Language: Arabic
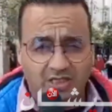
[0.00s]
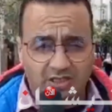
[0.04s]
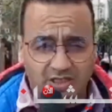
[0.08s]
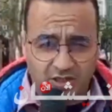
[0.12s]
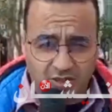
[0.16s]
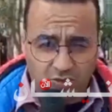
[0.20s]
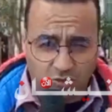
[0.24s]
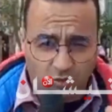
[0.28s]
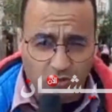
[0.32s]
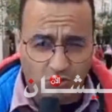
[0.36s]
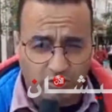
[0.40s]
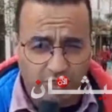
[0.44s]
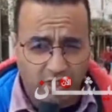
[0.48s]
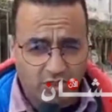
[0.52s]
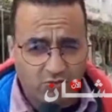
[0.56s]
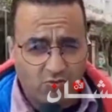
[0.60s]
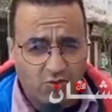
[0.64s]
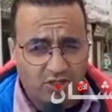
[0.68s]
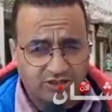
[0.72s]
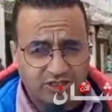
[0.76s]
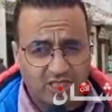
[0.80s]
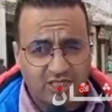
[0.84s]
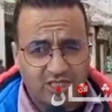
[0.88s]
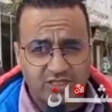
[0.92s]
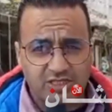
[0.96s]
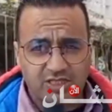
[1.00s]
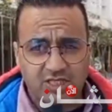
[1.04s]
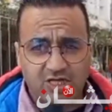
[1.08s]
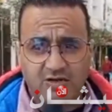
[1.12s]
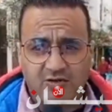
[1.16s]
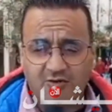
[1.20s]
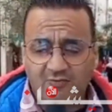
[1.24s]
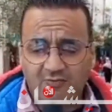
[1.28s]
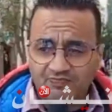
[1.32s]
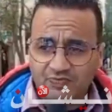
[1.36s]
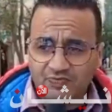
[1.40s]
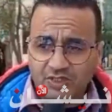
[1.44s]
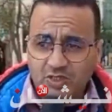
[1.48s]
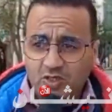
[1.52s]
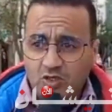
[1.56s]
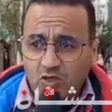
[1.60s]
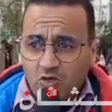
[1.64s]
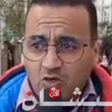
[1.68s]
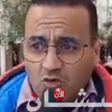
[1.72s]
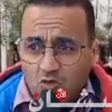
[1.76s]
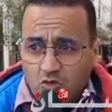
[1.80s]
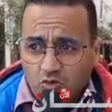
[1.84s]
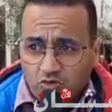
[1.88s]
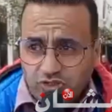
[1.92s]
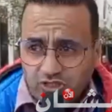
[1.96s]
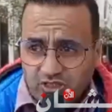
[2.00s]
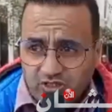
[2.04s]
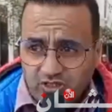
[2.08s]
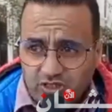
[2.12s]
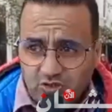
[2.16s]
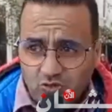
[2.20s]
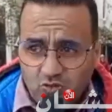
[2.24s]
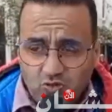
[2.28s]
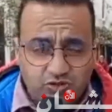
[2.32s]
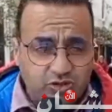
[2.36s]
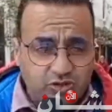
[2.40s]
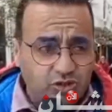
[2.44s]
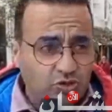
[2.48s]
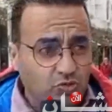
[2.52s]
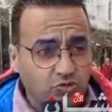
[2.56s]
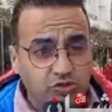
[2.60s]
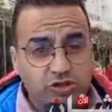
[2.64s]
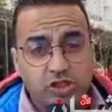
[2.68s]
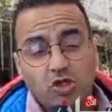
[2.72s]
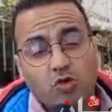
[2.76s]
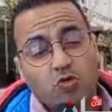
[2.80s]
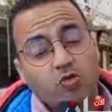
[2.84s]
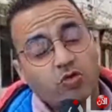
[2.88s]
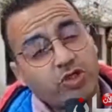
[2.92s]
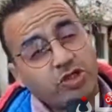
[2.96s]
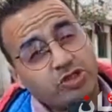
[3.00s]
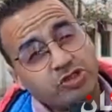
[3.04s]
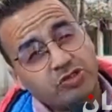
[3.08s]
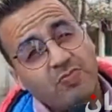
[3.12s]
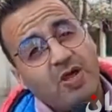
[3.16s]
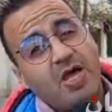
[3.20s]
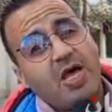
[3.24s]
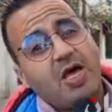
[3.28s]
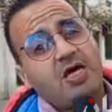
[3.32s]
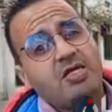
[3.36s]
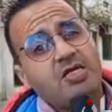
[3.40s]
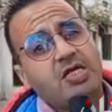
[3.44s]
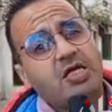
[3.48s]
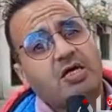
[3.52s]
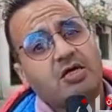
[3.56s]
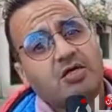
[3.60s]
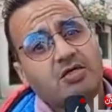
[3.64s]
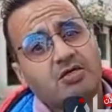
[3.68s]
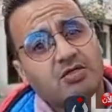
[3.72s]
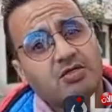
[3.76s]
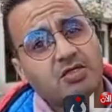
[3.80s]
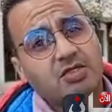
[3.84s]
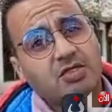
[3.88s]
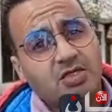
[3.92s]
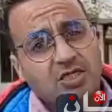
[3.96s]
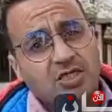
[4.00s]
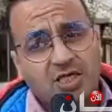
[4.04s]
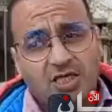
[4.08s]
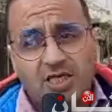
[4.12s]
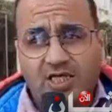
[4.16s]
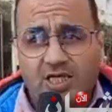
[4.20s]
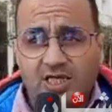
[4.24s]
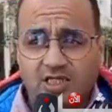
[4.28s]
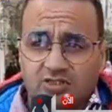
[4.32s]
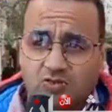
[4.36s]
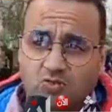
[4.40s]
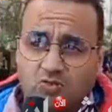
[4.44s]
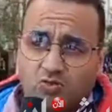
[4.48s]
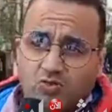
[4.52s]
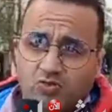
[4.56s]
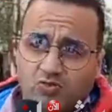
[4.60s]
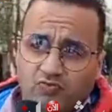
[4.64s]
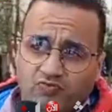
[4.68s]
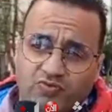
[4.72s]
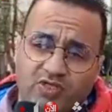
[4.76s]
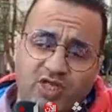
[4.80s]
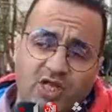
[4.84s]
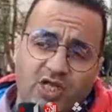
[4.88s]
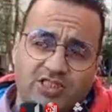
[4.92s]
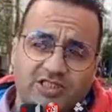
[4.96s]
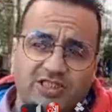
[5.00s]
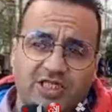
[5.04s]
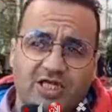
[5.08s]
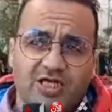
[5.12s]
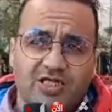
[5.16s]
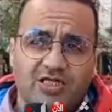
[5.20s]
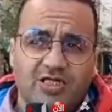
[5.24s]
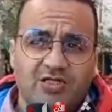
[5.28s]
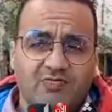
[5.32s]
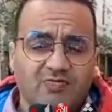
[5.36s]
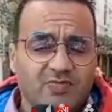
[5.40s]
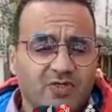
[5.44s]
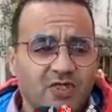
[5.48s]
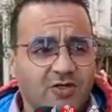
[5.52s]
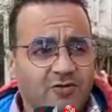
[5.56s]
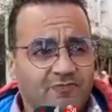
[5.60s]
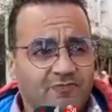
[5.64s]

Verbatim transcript: الكره الوطنيه وتي وتي وتيخرج معنا عقلتو في كاس العالم